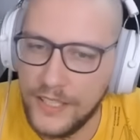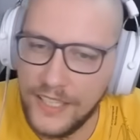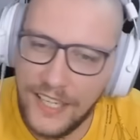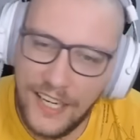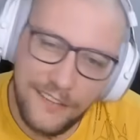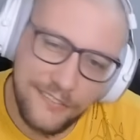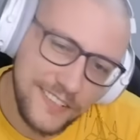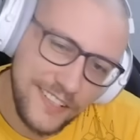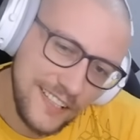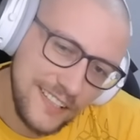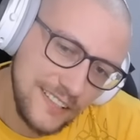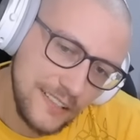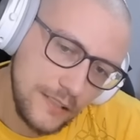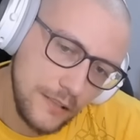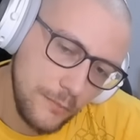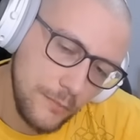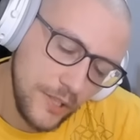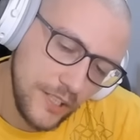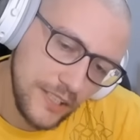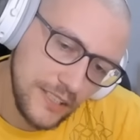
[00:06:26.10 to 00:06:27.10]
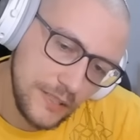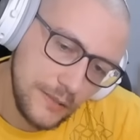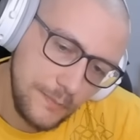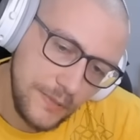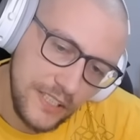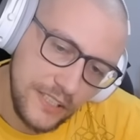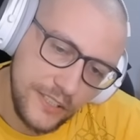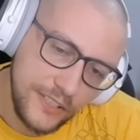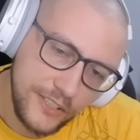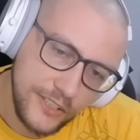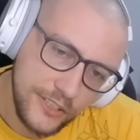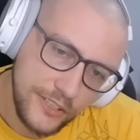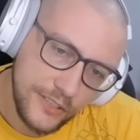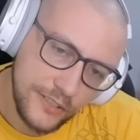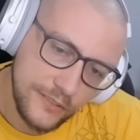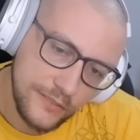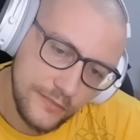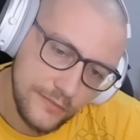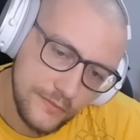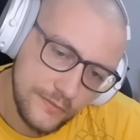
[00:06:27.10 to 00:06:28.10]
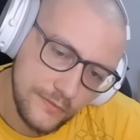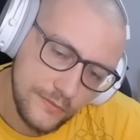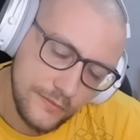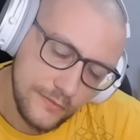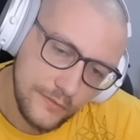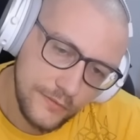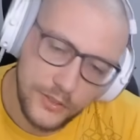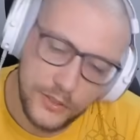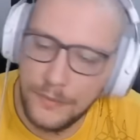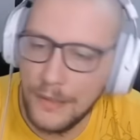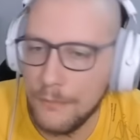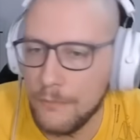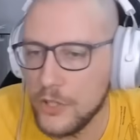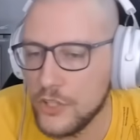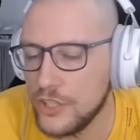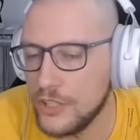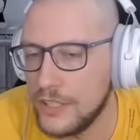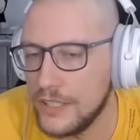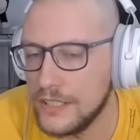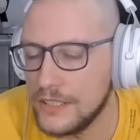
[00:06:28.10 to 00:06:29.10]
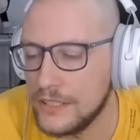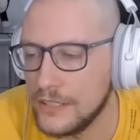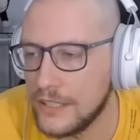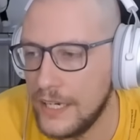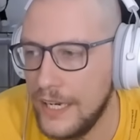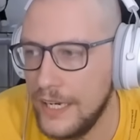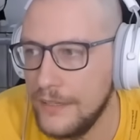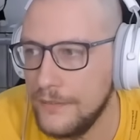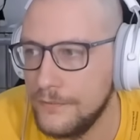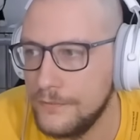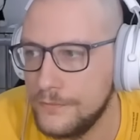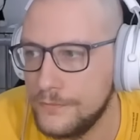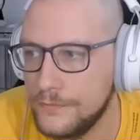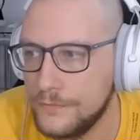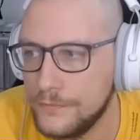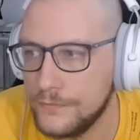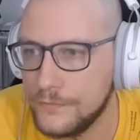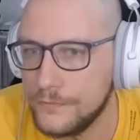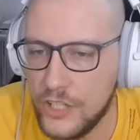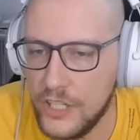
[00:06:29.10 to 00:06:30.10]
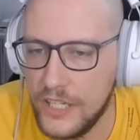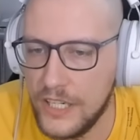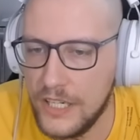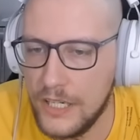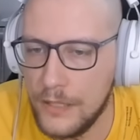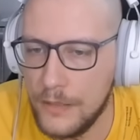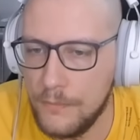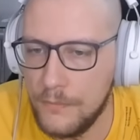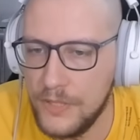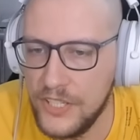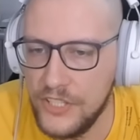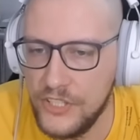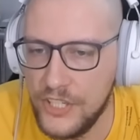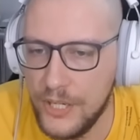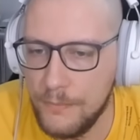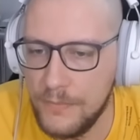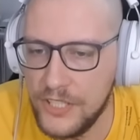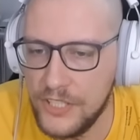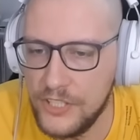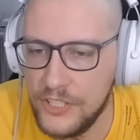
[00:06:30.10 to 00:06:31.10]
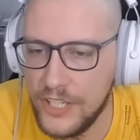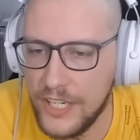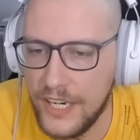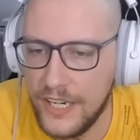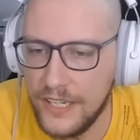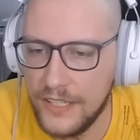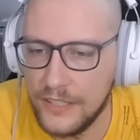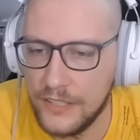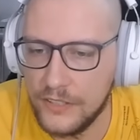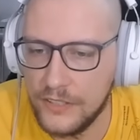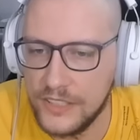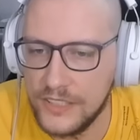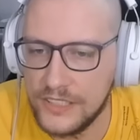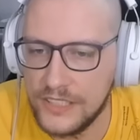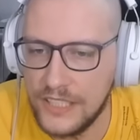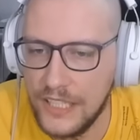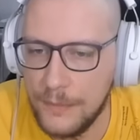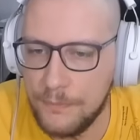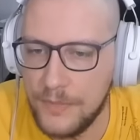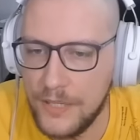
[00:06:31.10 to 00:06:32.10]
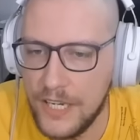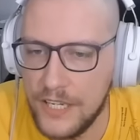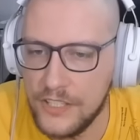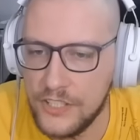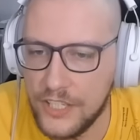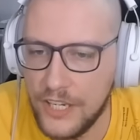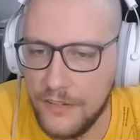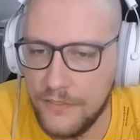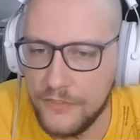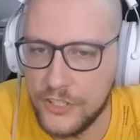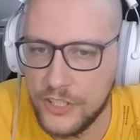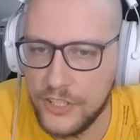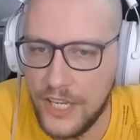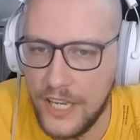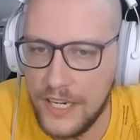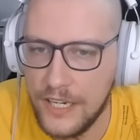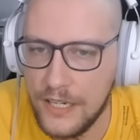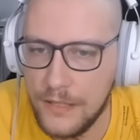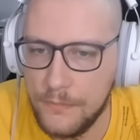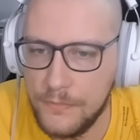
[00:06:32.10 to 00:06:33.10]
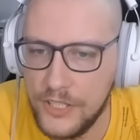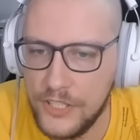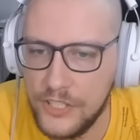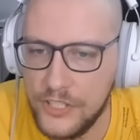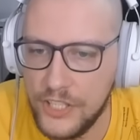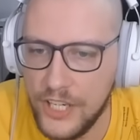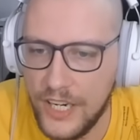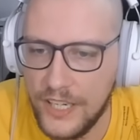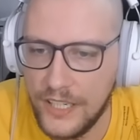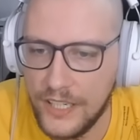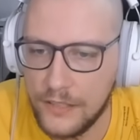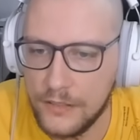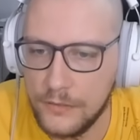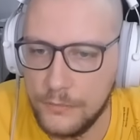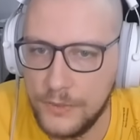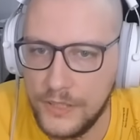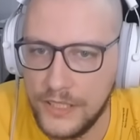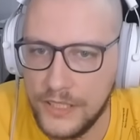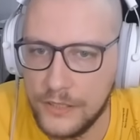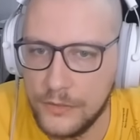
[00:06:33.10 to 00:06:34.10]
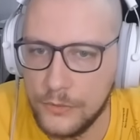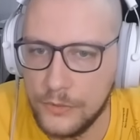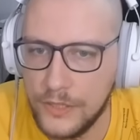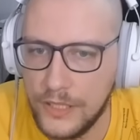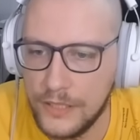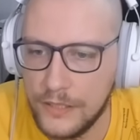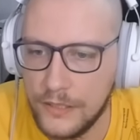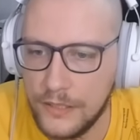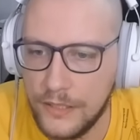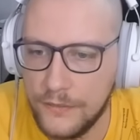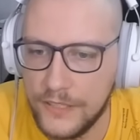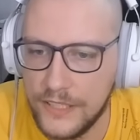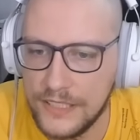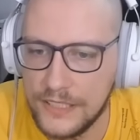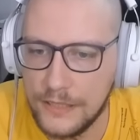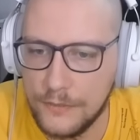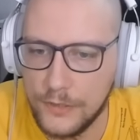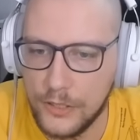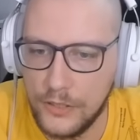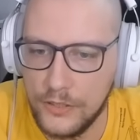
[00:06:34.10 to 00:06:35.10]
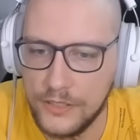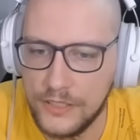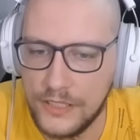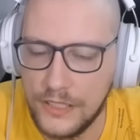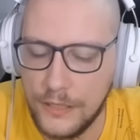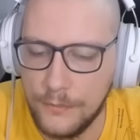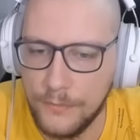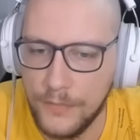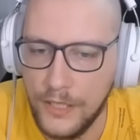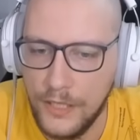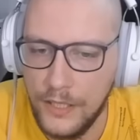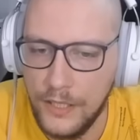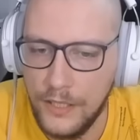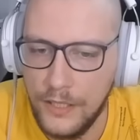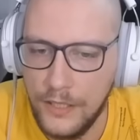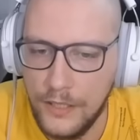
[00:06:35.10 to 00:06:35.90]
Ja wtedy to mogę zbić. W sumie może to jest ok. Czyli bicie, bicie, goniec G5, F4, bicie. Jak on bije tutaj, to ja wracam gońcem